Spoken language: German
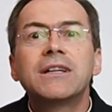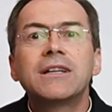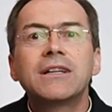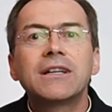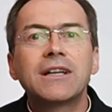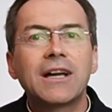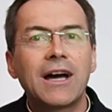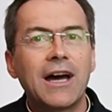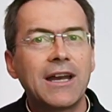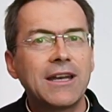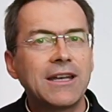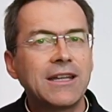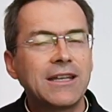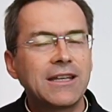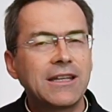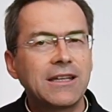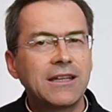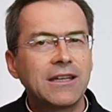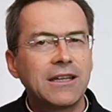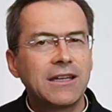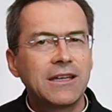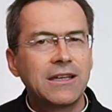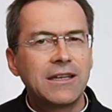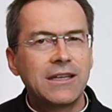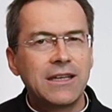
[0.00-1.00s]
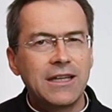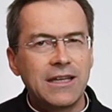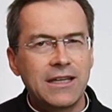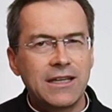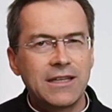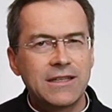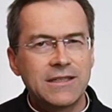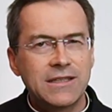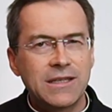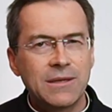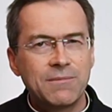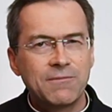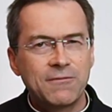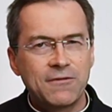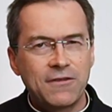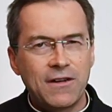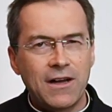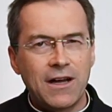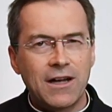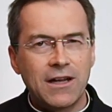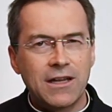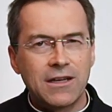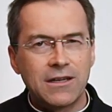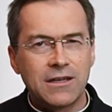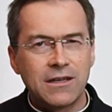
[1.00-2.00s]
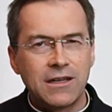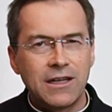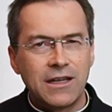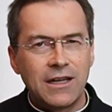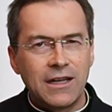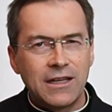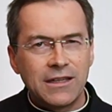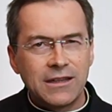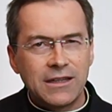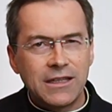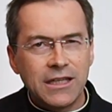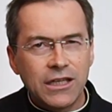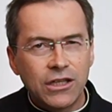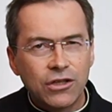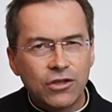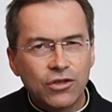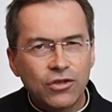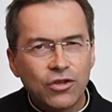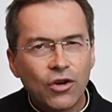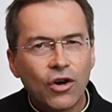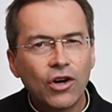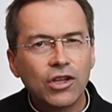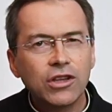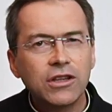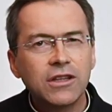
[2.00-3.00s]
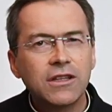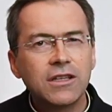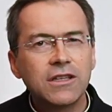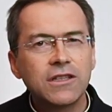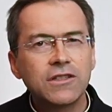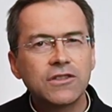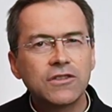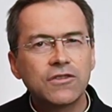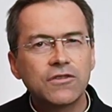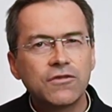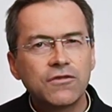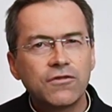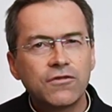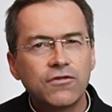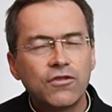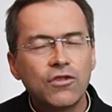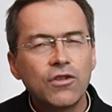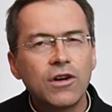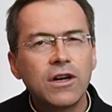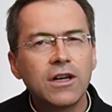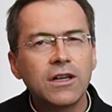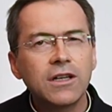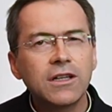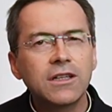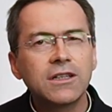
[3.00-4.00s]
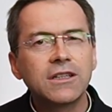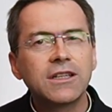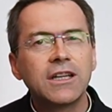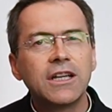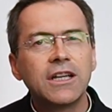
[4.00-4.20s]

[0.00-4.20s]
kann ich nichts empfangen. Die Gottesfurcht